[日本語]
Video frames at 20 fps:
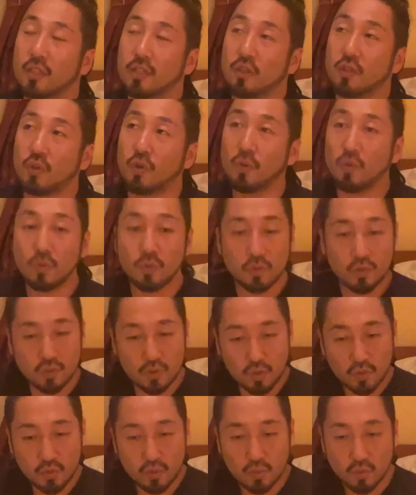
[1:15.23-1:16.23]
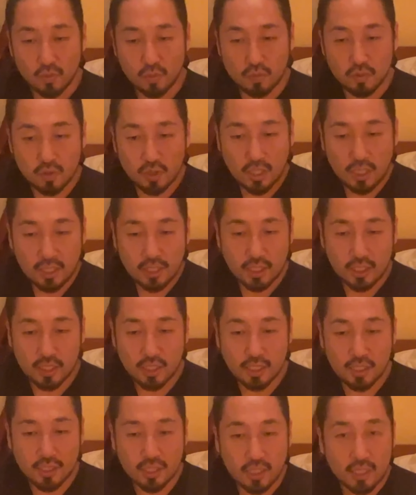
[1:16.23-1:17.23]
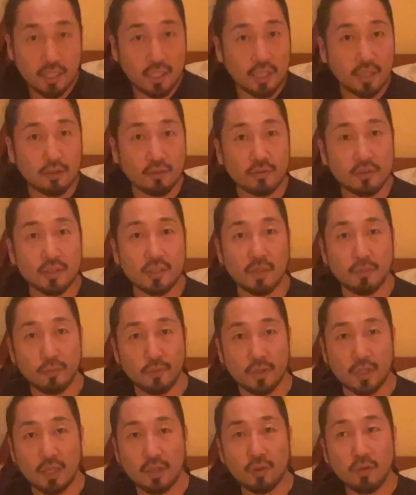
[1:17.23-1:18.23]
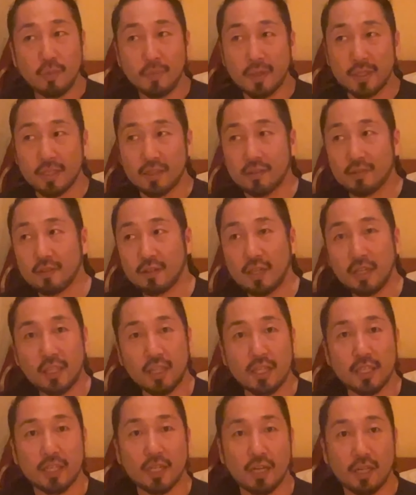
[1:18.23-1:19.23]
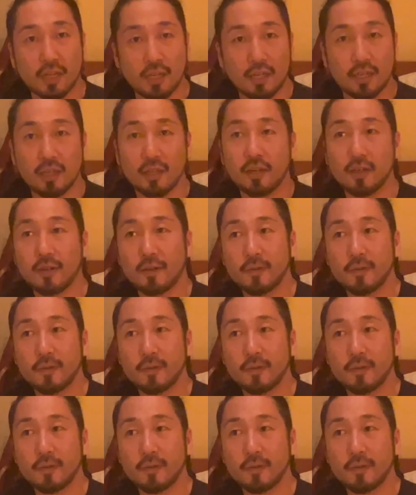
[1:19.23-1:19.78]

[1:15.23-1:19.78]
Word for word: 今日ちょっとウクライナ入りできたとしても宿まで着かないから